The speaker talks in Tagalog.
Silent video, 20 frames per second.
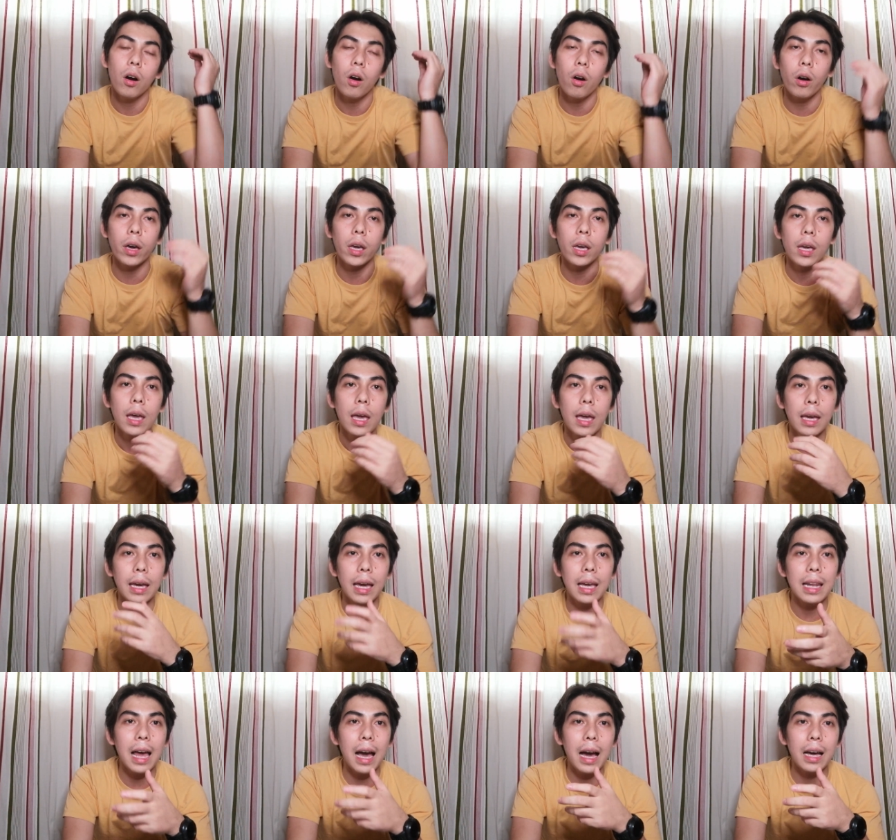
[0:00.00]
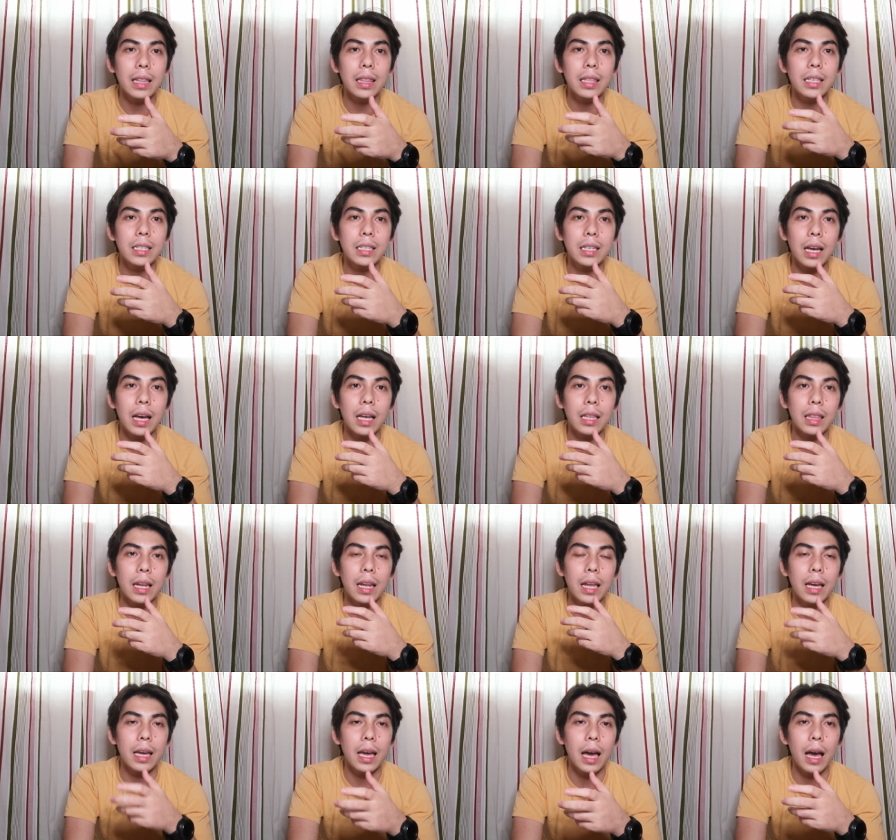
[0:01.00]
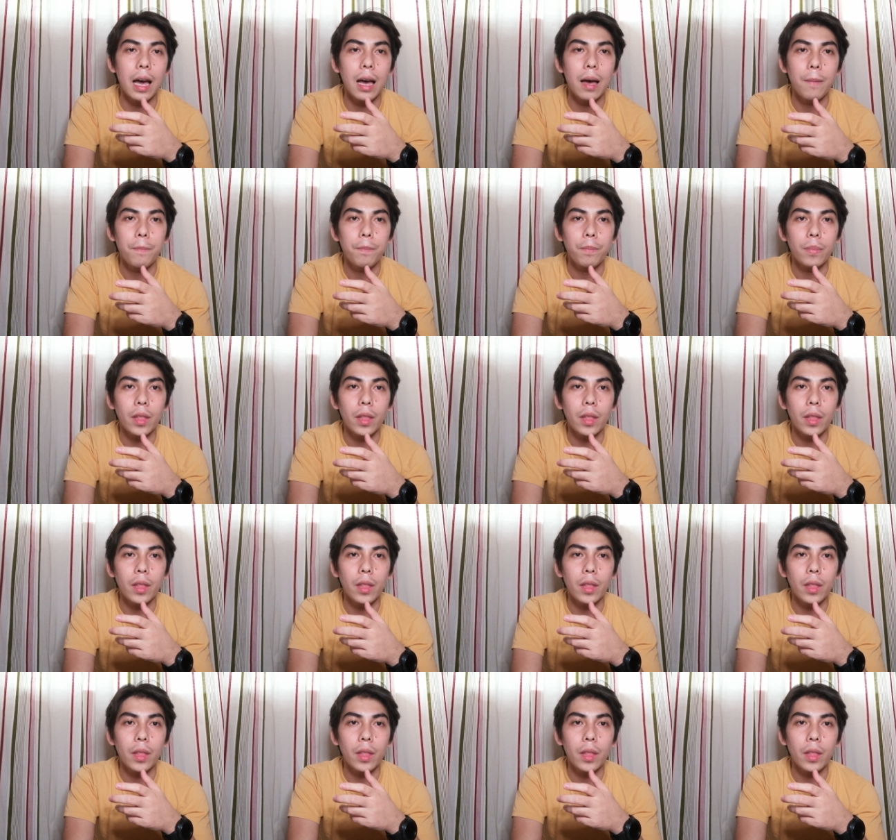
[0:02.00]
Okay? Kailangan din siya talaga,